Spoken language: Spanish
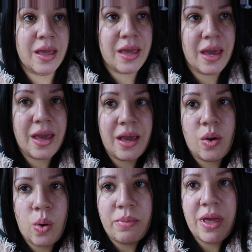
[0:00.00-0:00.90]

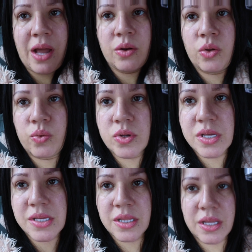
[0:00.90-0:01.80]
que comí algo
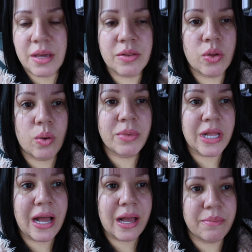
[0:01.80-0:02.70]
dulce y sentí que todo me
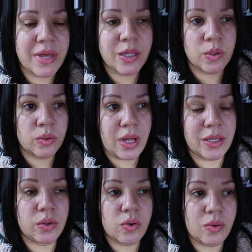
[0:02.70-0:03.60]
estaba cambiando,
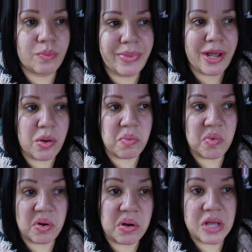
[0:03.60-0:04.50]
ando con, parece
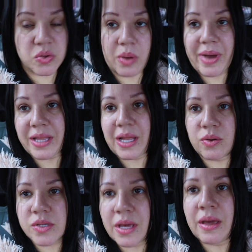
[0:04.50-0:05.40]
como la azúcar bajita,
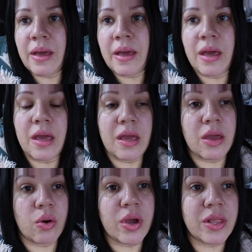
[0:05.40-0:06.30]
no sé,
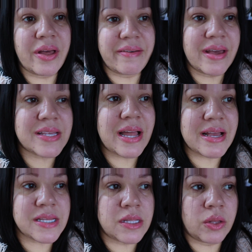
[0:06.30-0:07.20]
y hoy todavía
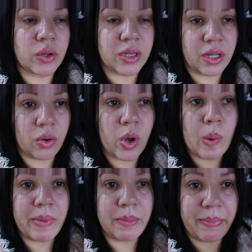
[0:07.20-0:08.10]
estaba sintiendo que tengo que
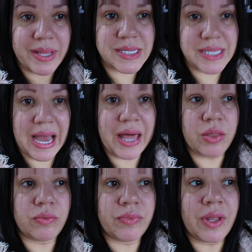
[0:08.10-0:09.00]
comer pesado